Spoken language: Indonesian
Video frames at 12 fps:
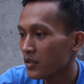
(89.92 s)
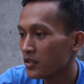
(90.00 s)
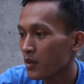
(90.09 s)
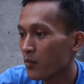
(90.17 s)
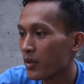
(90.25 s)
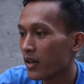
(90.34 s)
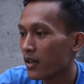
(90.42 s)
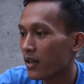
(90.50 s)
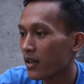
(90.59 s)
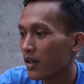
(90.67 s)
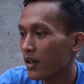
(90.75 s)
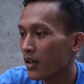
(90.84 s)

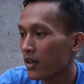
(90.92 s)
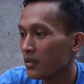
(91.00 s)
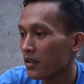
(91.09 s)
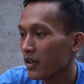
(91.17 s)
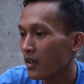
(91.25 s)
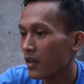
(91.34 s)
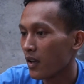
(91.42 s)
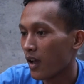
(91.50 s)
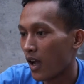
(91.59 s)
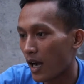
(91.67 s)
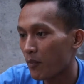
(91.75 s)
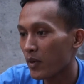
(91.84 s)
sembarangan kie
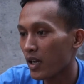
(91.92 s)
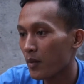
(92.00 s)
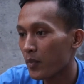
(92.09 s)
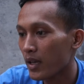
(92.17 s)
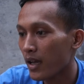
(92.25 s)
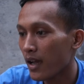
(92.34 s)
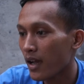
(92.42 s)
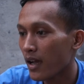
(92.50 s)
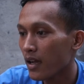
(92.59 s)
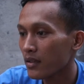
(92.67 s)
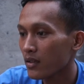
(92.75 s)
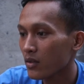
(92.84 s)
HP HP
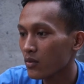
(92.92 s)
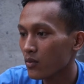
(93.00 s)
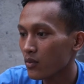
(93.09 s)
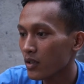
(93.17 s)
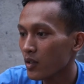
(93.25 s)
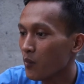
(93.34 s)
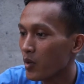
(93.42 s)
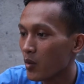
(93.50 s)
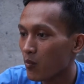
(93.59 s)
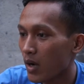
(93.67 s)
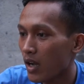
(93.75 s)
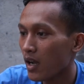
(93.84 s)
anyar tukune nembe
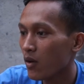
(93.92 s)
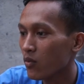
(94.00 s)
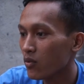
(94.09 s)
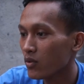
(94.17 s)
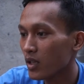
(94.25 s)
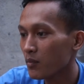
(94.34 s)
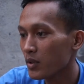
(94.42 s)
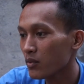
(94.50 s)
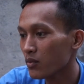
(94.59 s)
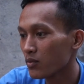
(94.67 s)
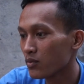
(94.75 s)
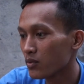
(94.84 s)
mau kontan
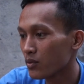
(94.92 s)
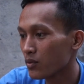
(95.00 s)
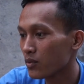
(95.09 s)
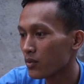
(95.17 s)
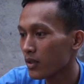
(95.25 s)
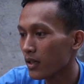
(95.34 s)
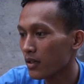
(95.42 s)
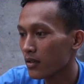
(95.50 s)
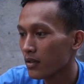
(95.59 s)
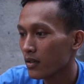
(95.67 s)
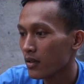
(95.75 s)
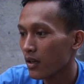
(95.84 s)
pitung juta
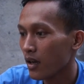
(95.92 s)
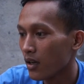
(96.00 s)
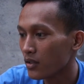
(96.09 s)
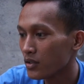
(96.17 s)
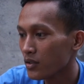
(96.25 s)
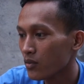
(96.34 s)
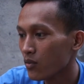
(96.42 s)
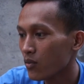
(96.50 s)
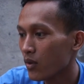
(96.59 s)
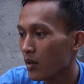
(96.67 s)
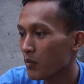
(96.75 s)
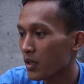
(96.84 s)
ana sing
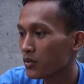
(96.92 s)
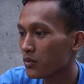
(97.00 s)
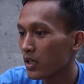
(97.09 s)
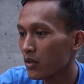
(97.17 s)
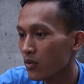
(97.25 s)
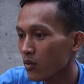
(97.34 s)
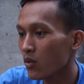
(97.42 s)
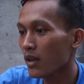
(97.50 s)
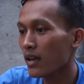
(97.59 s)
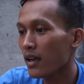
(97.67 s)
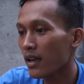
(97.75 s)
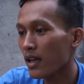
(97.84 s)
kurang maksudnya
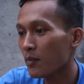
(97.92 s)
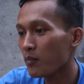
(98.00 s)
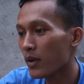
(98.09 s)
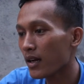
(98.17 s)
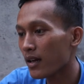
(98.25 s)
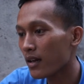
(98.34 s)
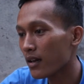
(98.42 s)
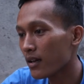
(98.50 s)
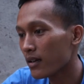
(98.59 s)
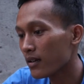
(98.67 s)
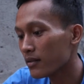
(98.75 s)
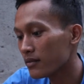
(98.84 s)
kurang apa